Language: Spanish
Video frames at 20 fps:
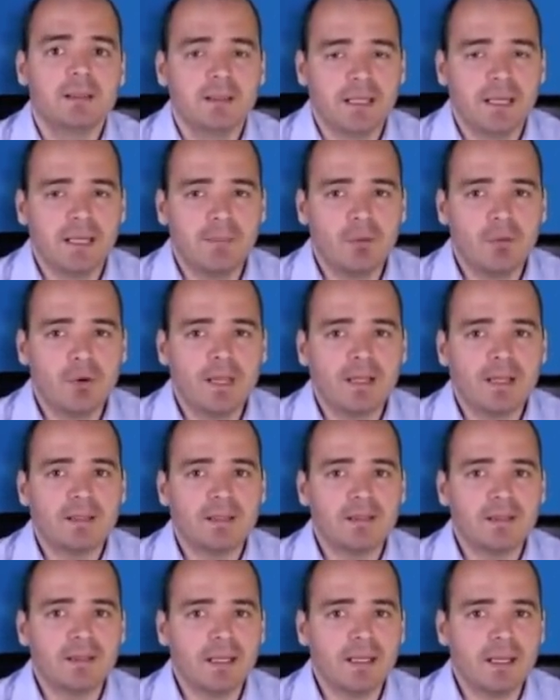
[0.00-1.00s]
Tenemos que
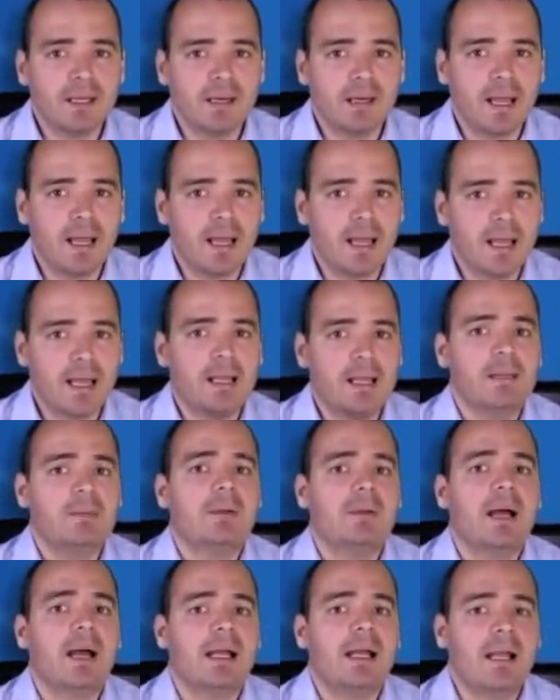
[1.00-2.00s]
atender
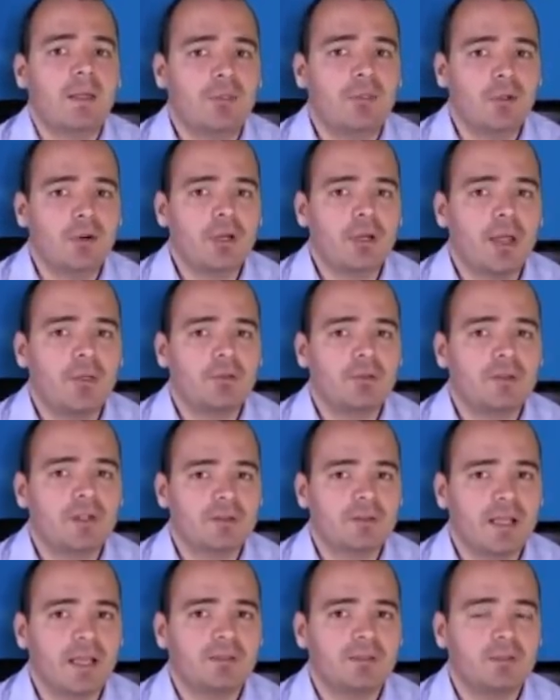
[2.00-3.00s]
a la zona donde
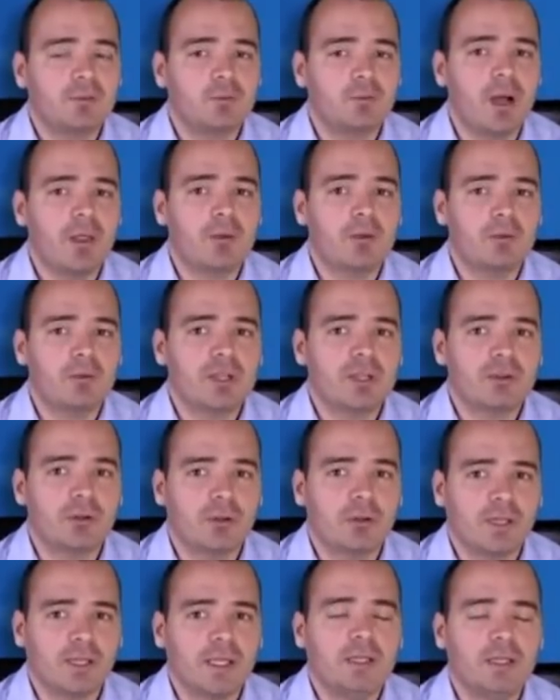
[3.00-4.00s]
está situado
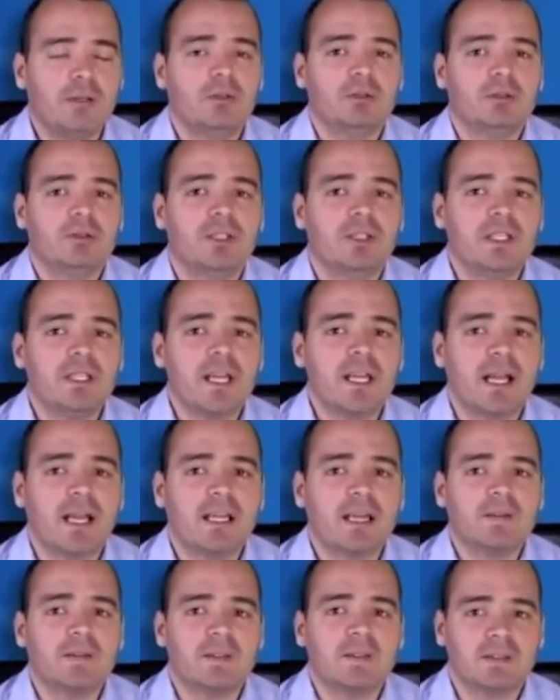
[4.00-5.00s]
nuestro rey, os diría
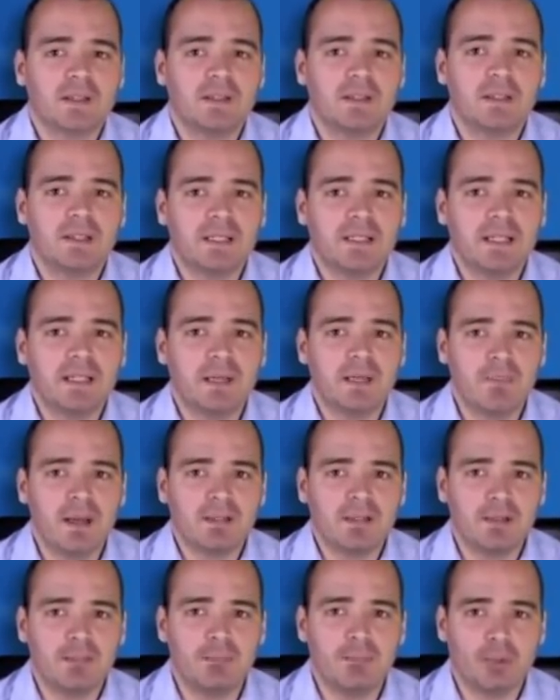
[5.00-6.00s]
que este es el detalle
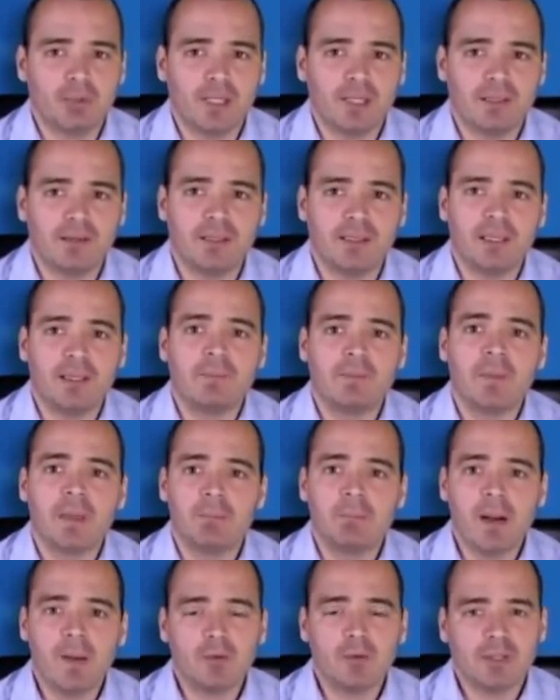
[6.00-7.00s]
más importante.
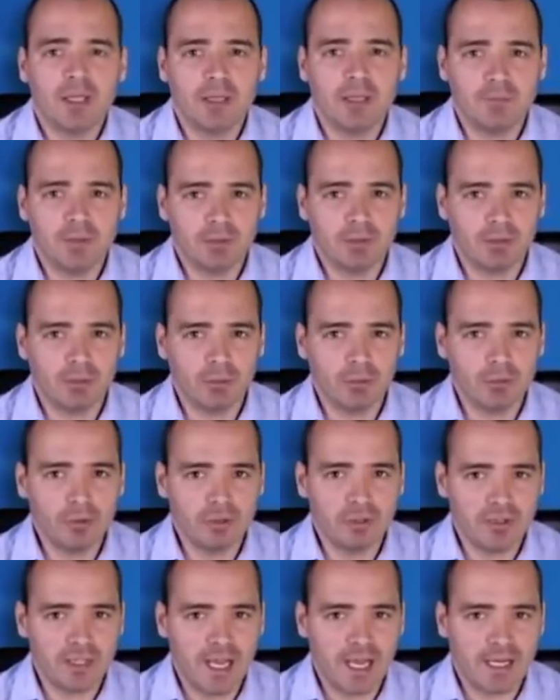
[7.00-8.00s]
Vamos a ir viendo
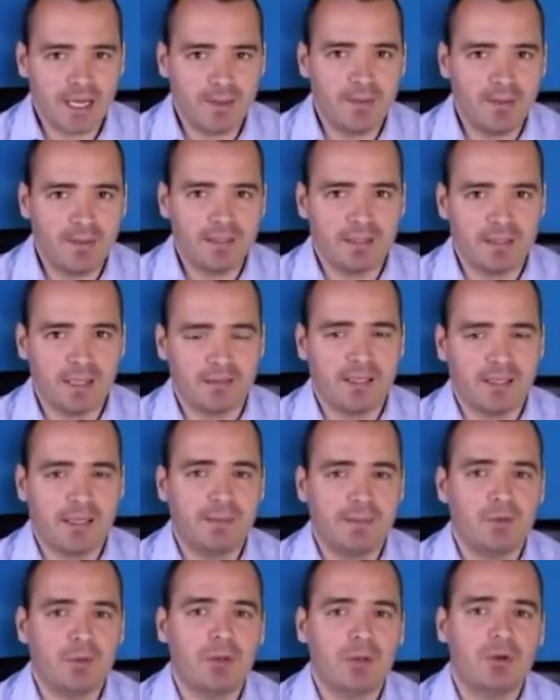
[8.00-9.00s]
algunos diagramas y
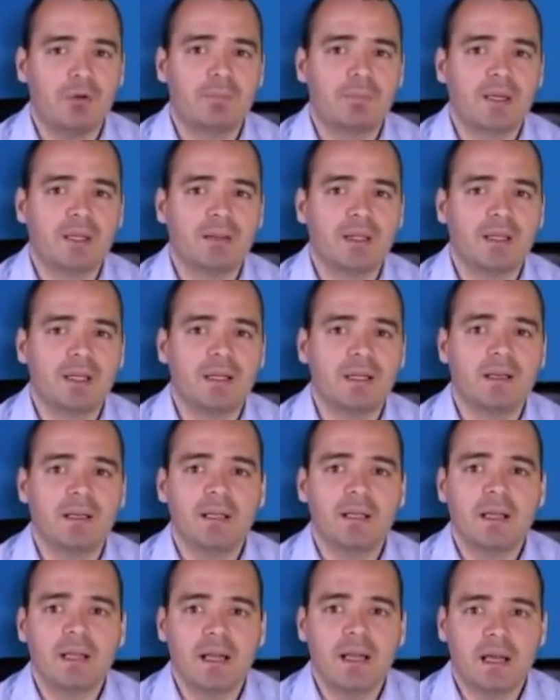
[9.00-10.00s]
trataremos de
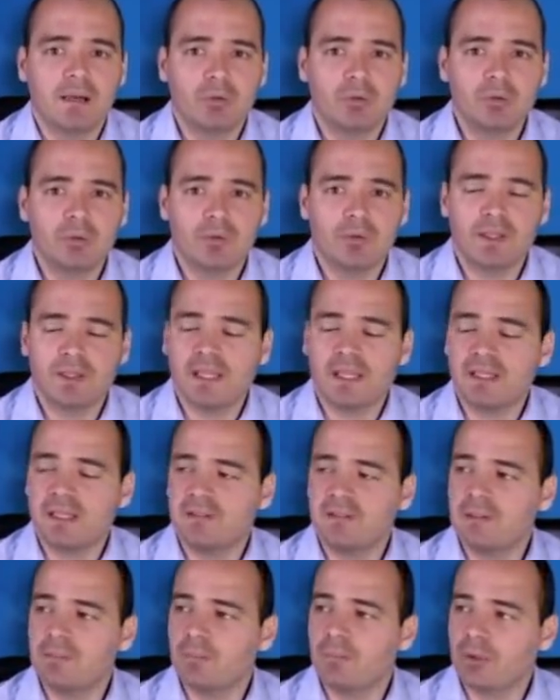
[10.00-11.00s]
comprender algunos
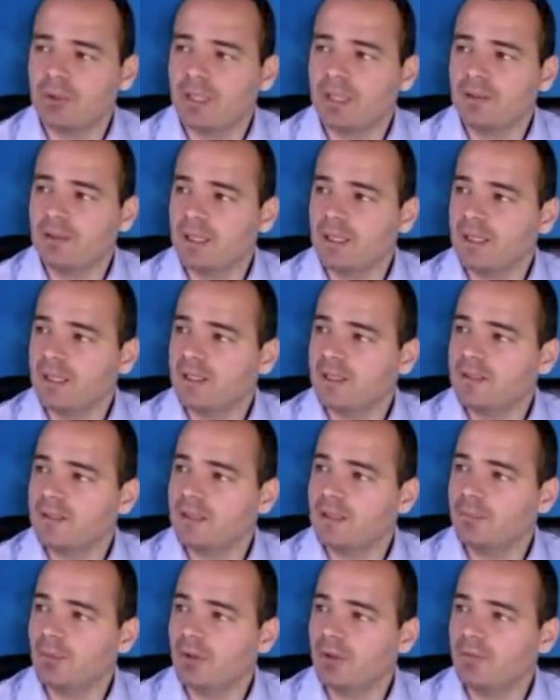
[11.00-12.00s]
detalles importantes en este
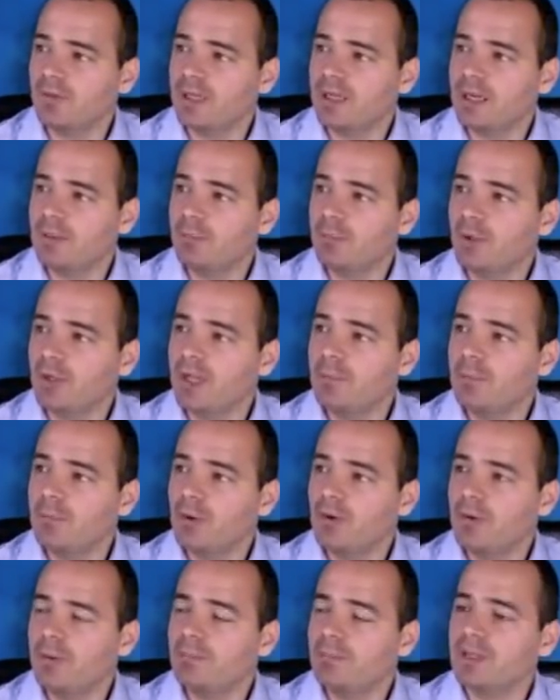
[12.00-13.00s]
tipo de final. Por
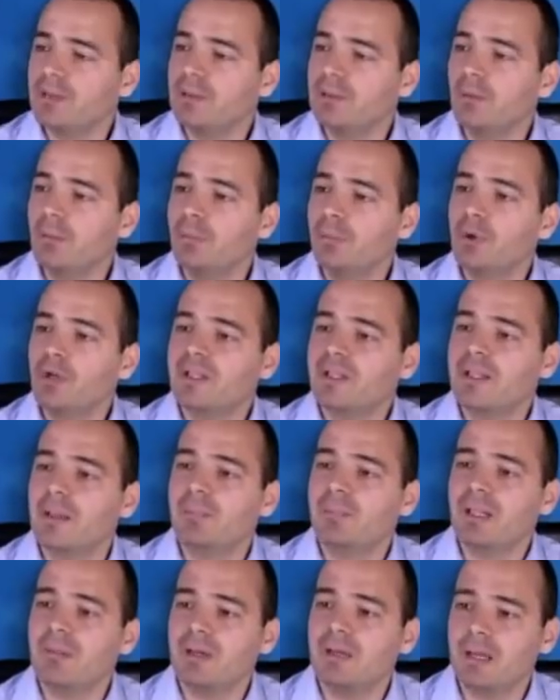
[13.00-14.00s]
ejemplo, empecemos por
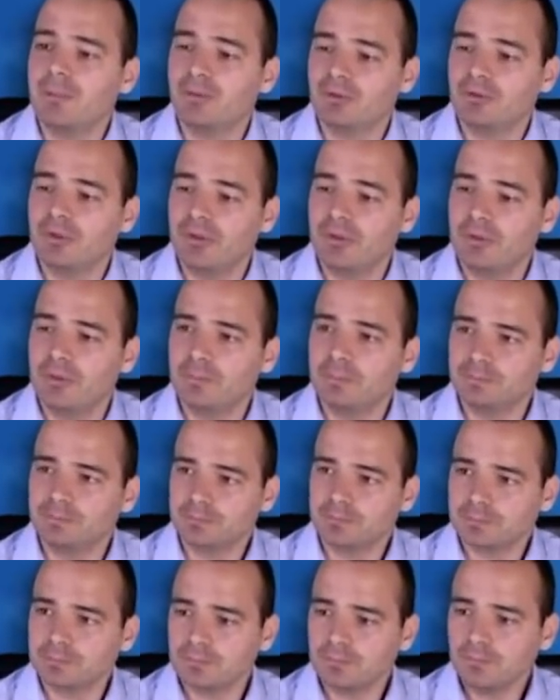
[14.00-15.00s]
esta primera posición.
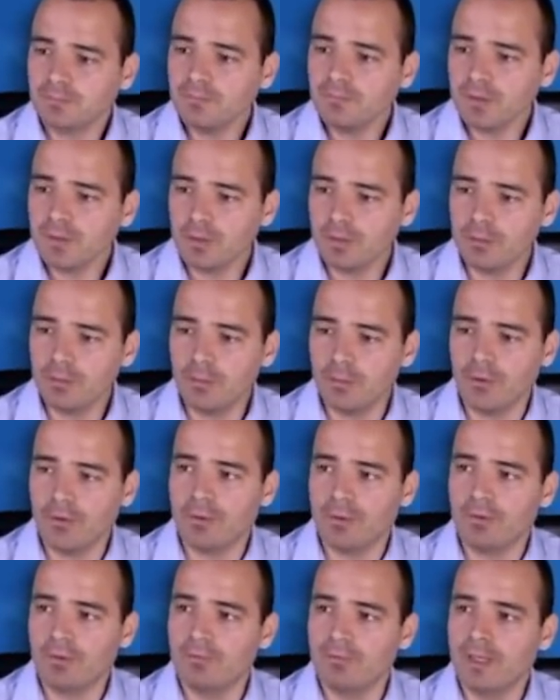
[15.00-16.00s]
Como
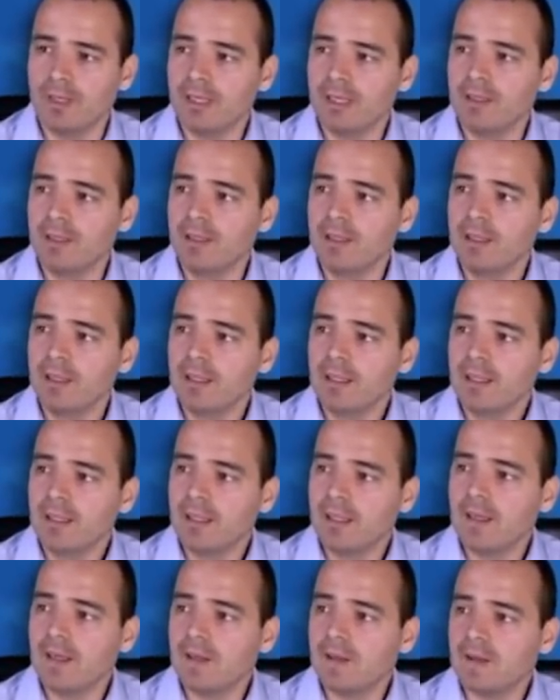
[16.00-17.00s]
podemos ver,
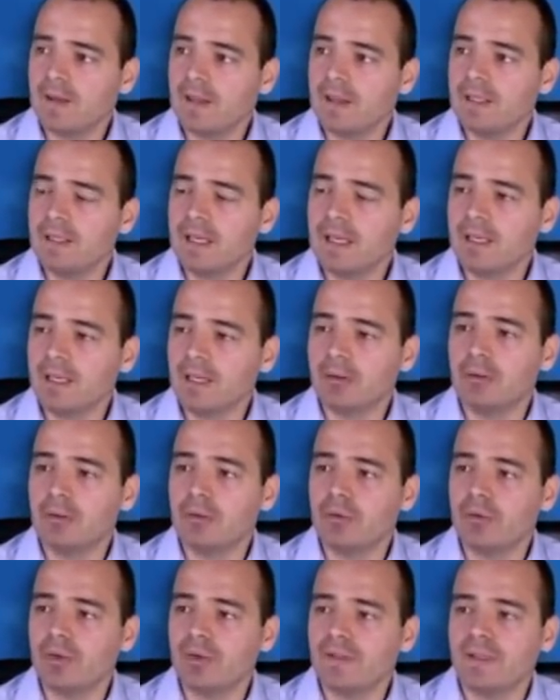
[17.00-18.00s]
el rey negro
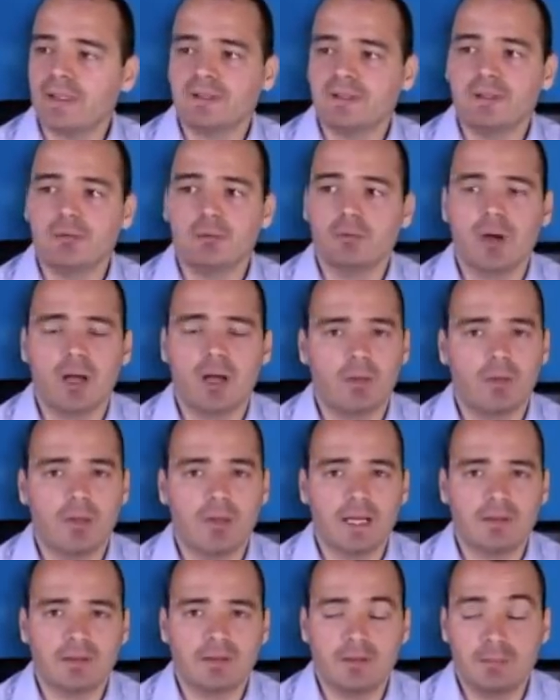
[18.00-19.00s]
no está situado
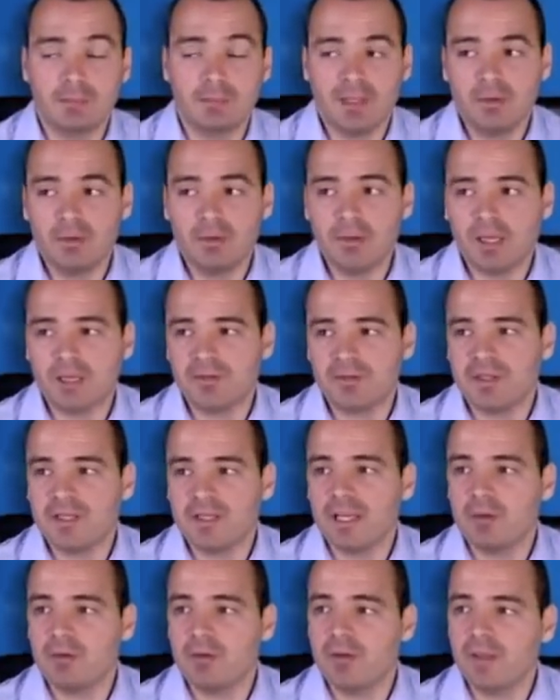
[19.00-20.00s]
delante del peón, que
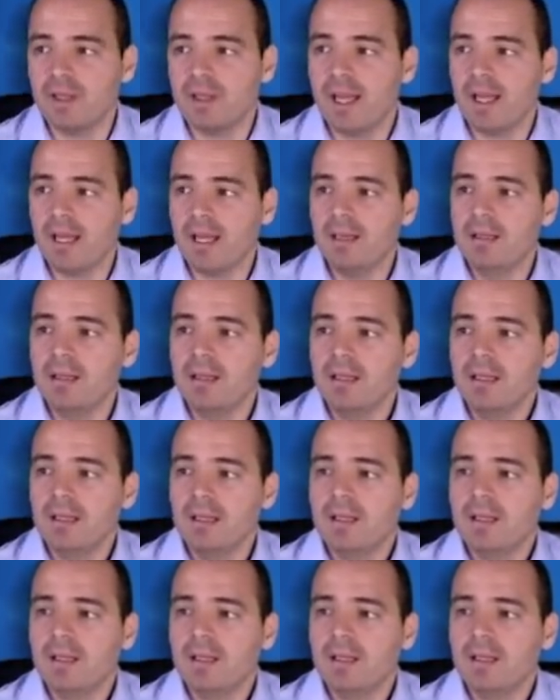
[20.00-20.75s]
sería lo ideal.